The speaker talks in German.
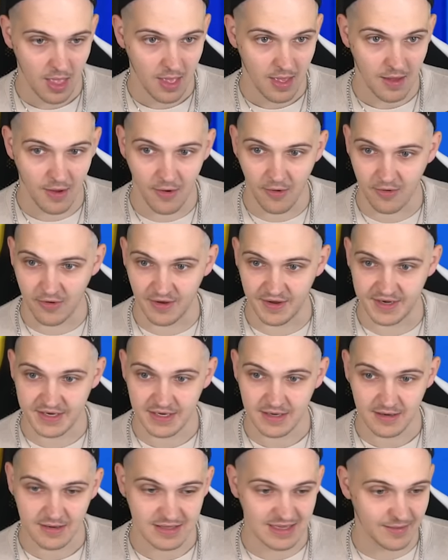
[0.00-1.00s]
Oh Gott,
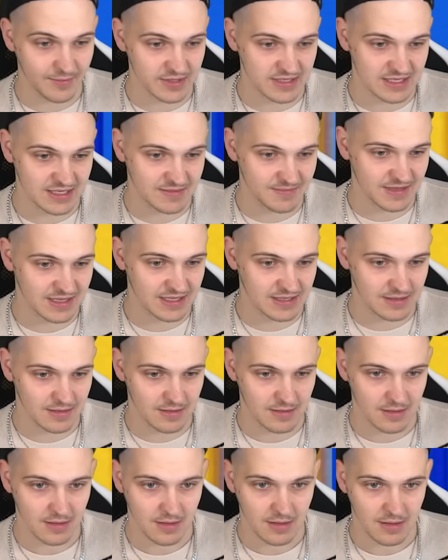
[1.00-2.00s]
da muss ich mich
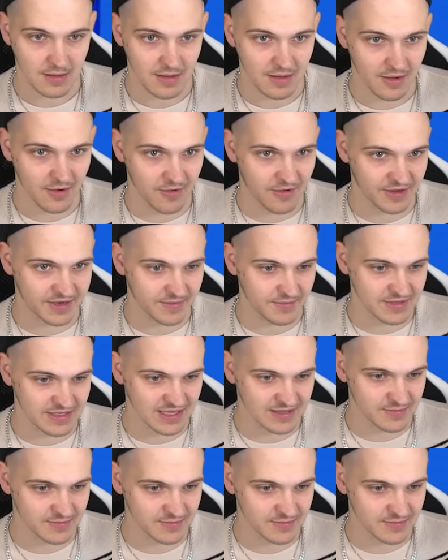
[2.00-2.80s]
Oh Gott, das